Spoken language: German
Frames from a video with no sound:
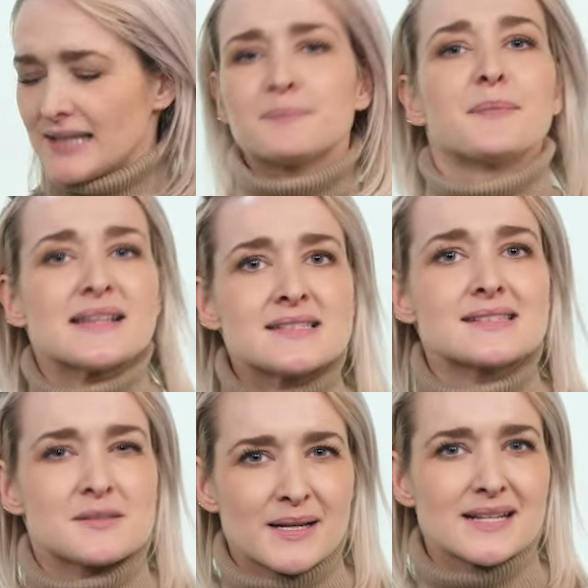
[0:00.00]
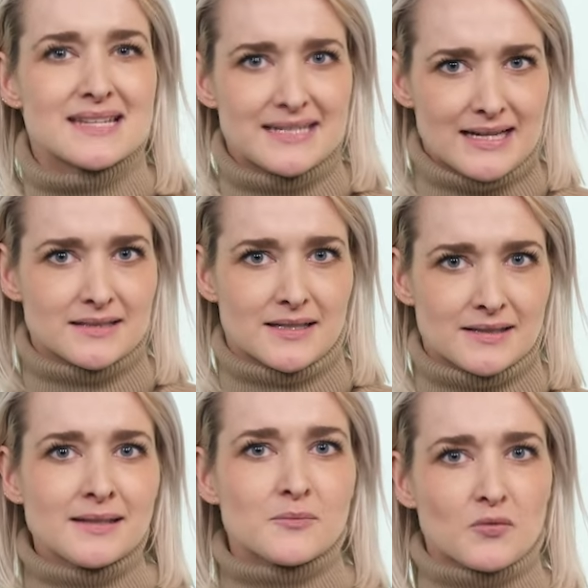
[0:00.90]
an. Meistens ist man ja sehr nackt da,
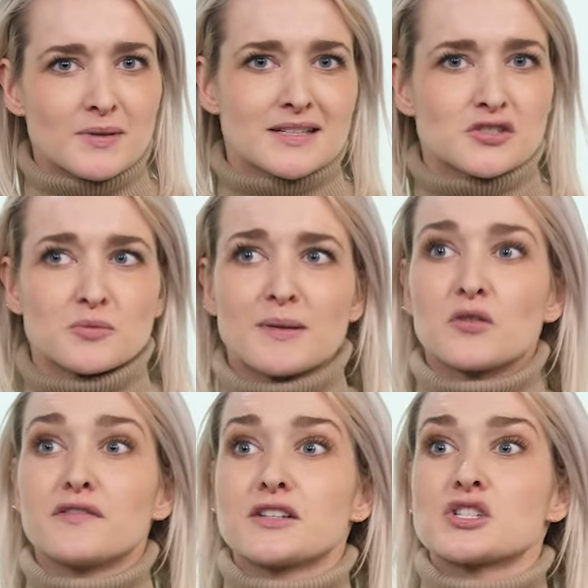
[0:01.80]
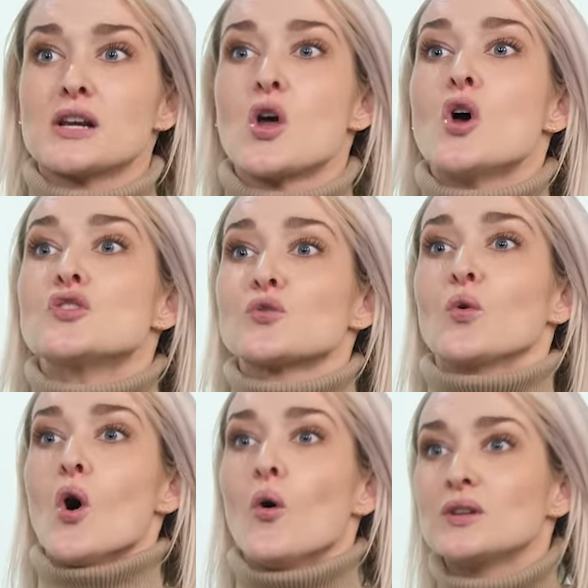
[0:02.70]
ne? da muss man sich ja schon mal drauf einstellen.
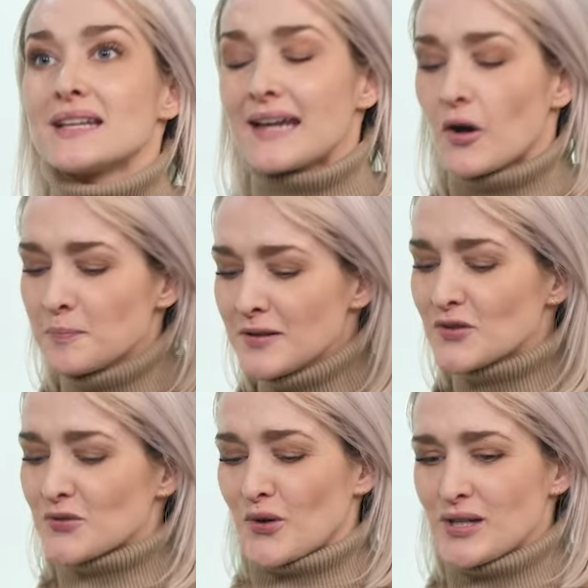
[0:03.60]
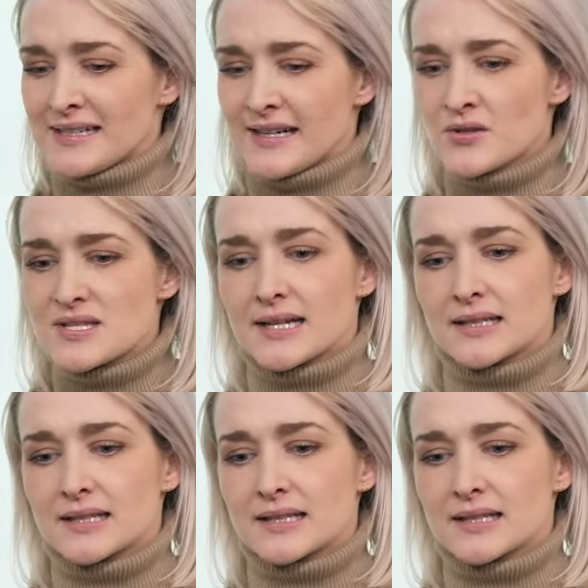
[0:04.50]
So, und dann haut mich so eine Freundin an und